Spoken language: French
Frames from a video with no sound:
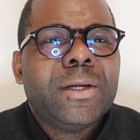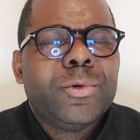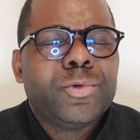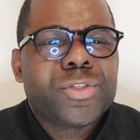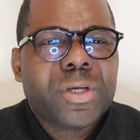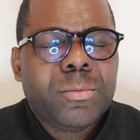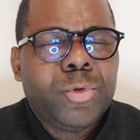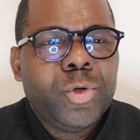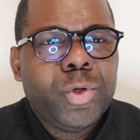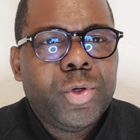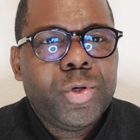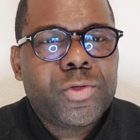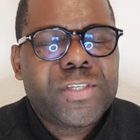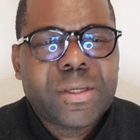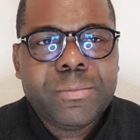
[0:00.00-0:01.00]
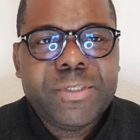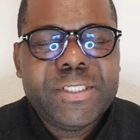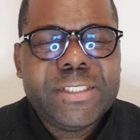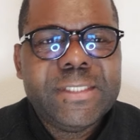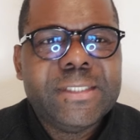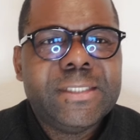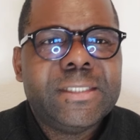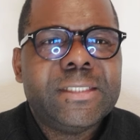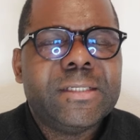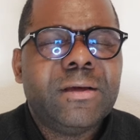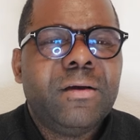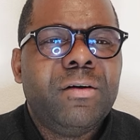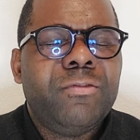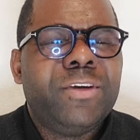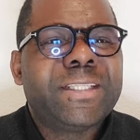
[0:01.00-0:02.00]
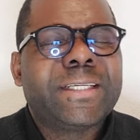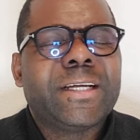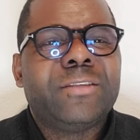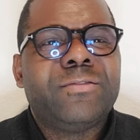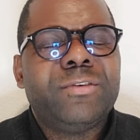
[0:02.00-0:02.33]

Nous sommes le samedi 24 euh,